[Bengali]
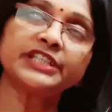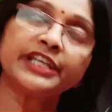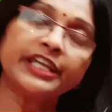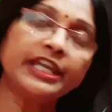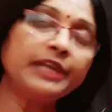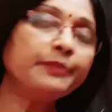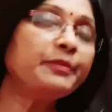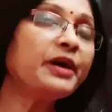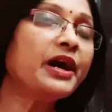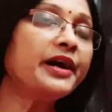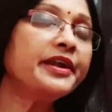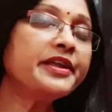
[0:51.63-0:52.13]

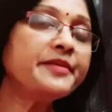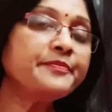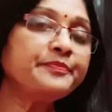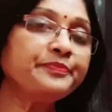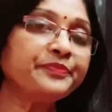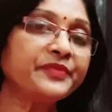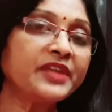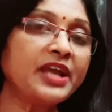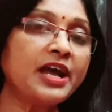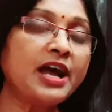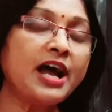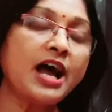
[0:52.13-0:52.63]
এবার
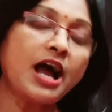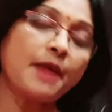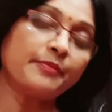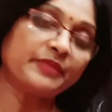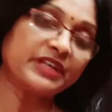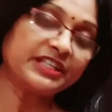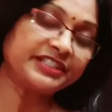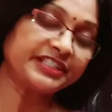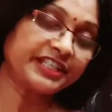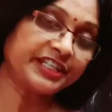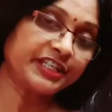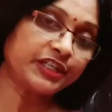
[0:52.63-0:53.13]
আমরা
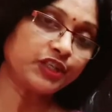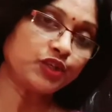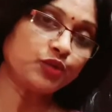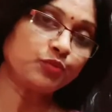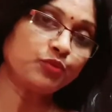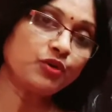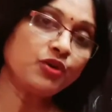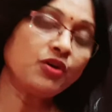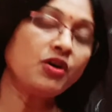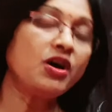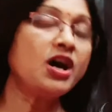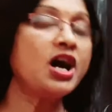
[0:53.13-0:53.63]
জেনে নেব
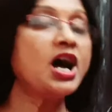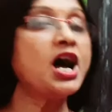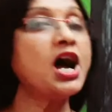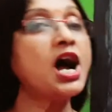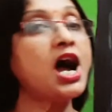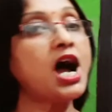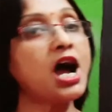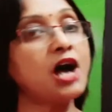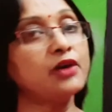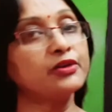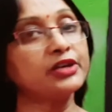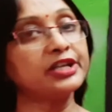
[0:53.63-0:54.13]

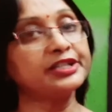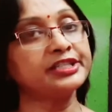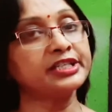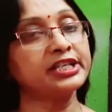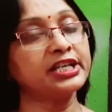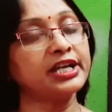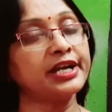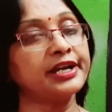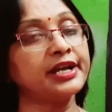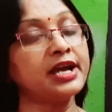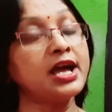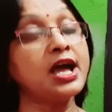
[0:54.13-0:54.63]
হাওড়া
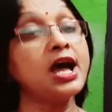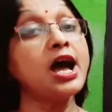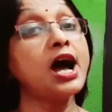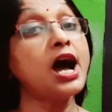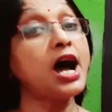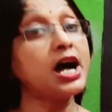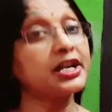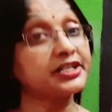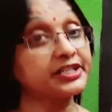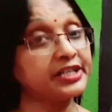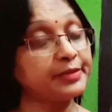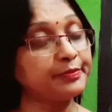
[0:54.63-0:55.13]
জেলার
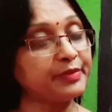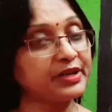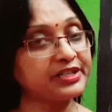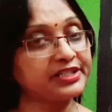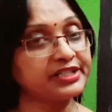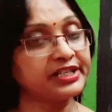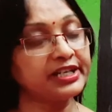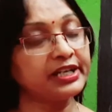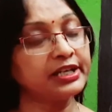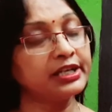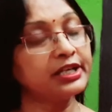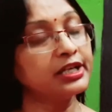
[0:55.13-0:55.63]

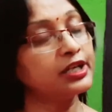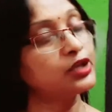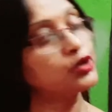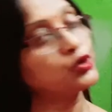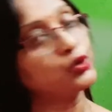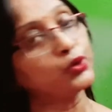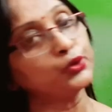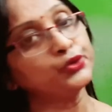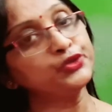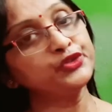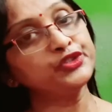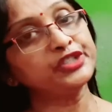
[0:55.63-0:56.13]
আশেপাশে
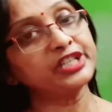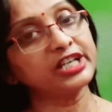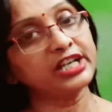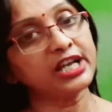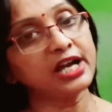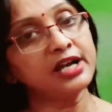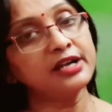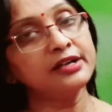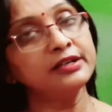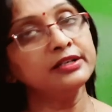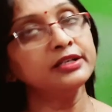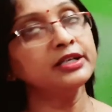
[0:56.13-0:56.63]
কোন জেলা
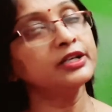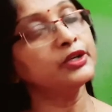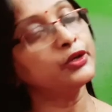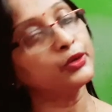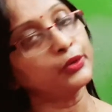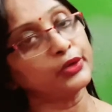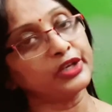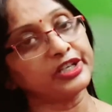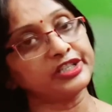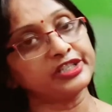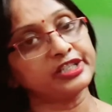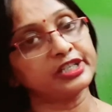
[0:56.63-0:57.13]

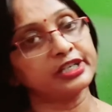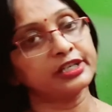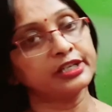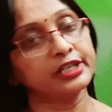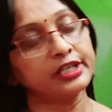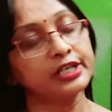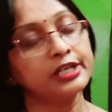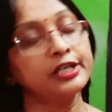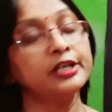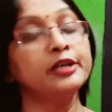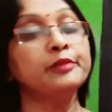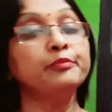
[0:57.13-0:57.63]
রয়েছে
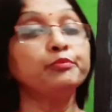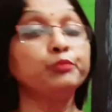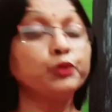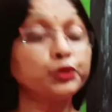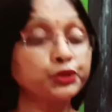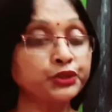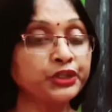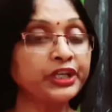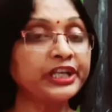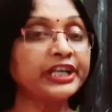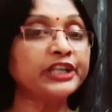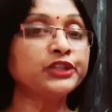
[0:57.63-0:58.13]

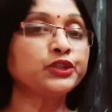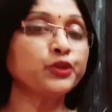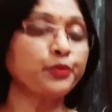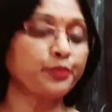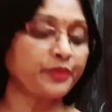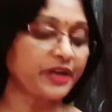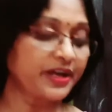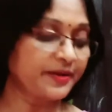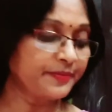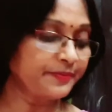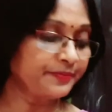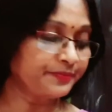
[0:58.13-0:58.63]
প্রত্যেকে
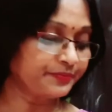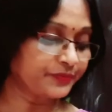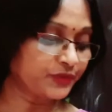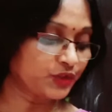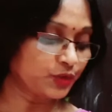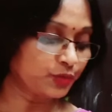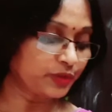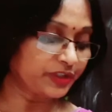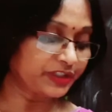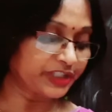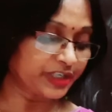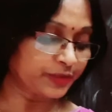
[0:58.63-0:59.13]
তোমরা
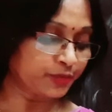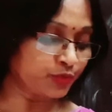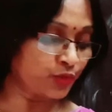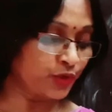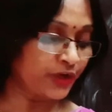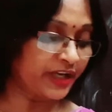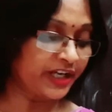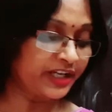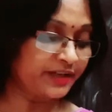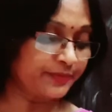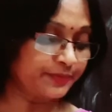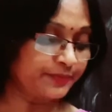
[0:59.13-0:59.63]
তোমাদের
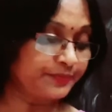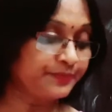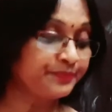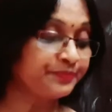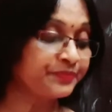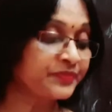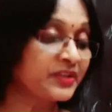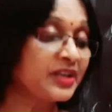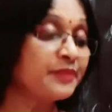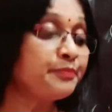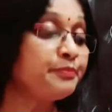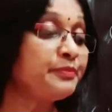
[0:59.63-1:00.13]
বইয়ে
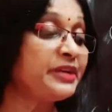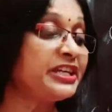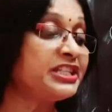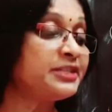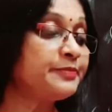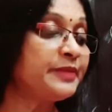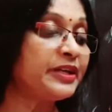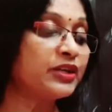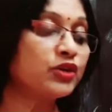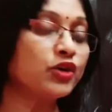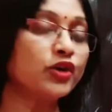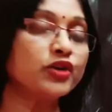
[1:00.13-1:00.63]
পেজ
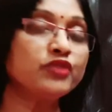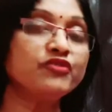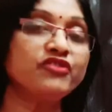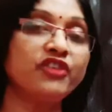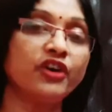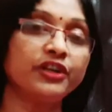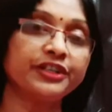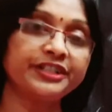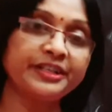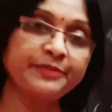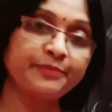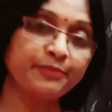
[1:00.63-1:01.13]
বের করো
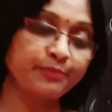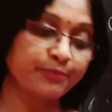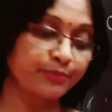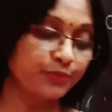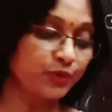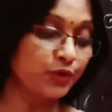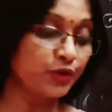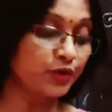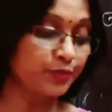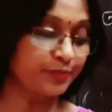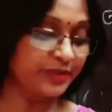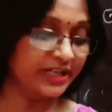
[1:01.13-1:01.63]
ফর্টি
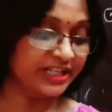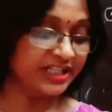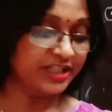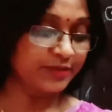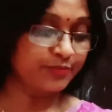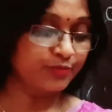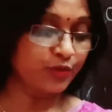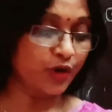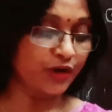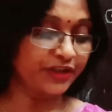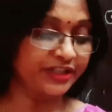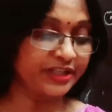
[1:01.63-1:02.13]
ফোর পেজ
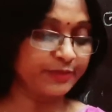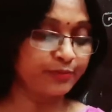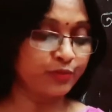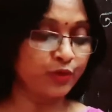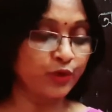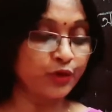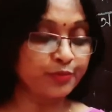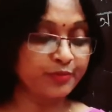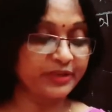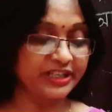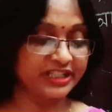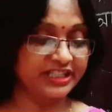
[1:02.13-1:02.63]
ফর্টি
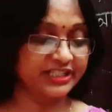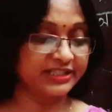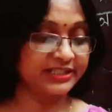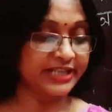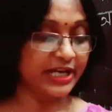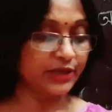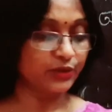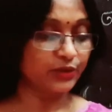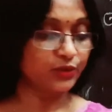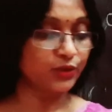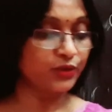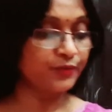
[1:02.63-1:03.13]
ফোর পেজে
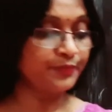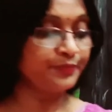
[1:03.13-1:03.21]
দেখো